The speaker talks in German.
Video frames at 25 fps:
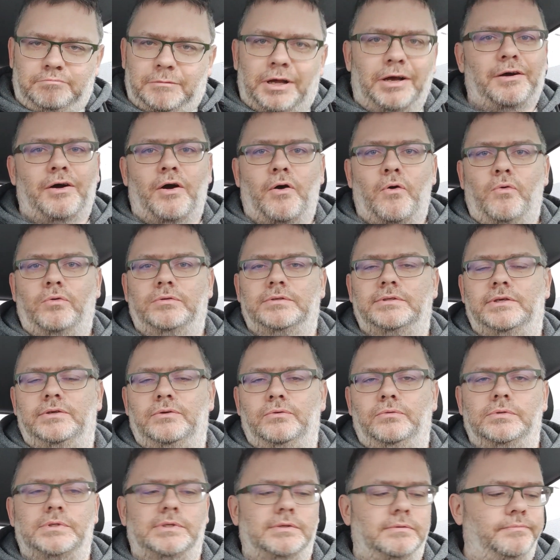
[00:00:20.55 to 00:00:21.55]
Kakao aus der
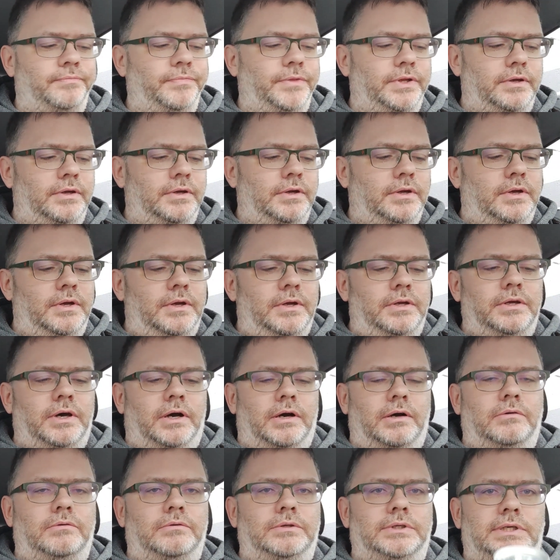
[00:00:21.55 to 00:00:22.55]
Dose.
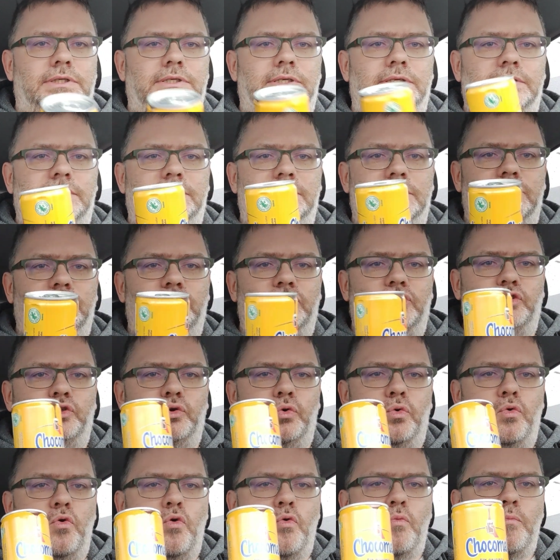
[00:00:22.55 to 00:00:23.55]
Ja, und das ist
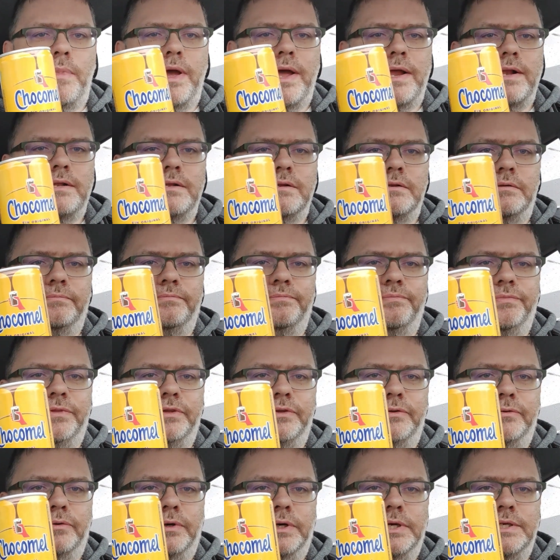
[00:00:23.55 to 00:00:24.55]
Schokomel.
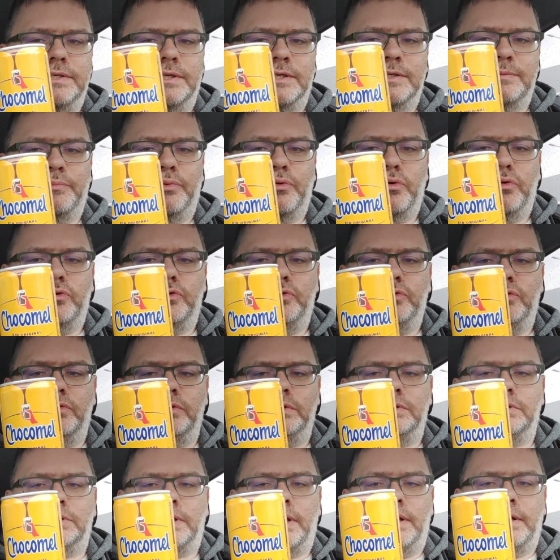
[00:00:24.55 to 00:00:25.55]
So heißt das
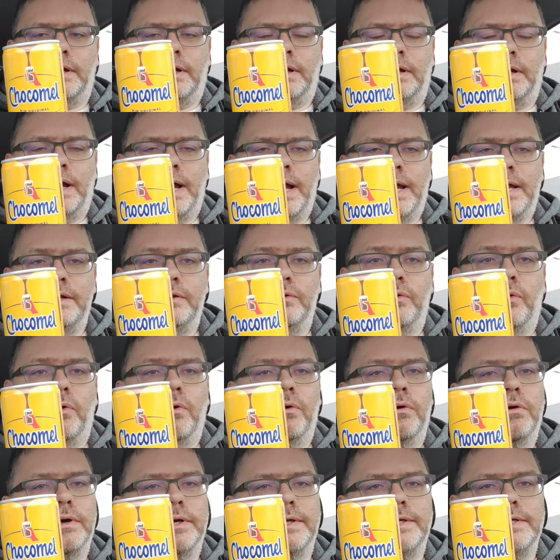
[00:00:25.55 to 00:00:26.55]
Produkt. Ein
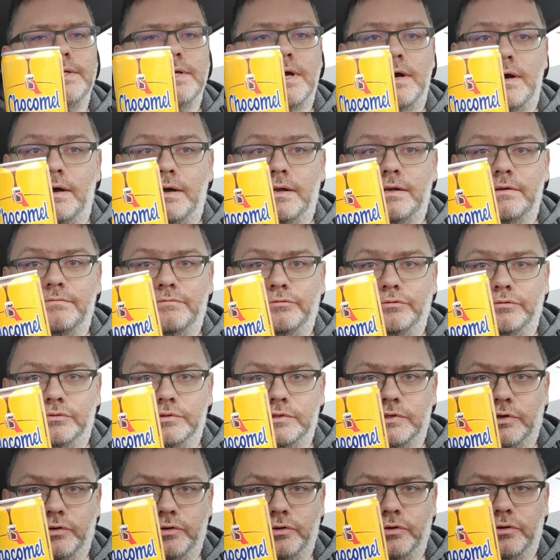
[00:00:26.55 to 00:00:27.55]
Original wird
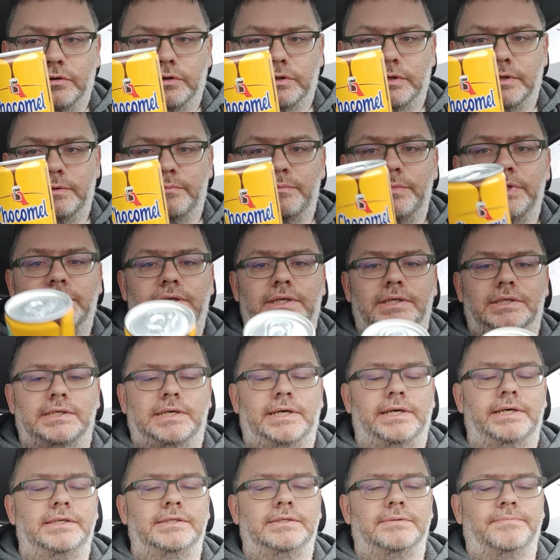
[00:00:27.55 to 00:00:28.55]
uns auch noch äh,
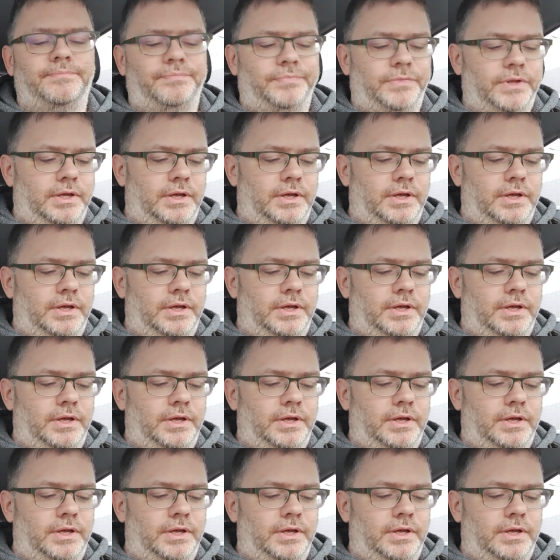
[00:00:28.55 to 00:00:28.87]
mitgeteilt.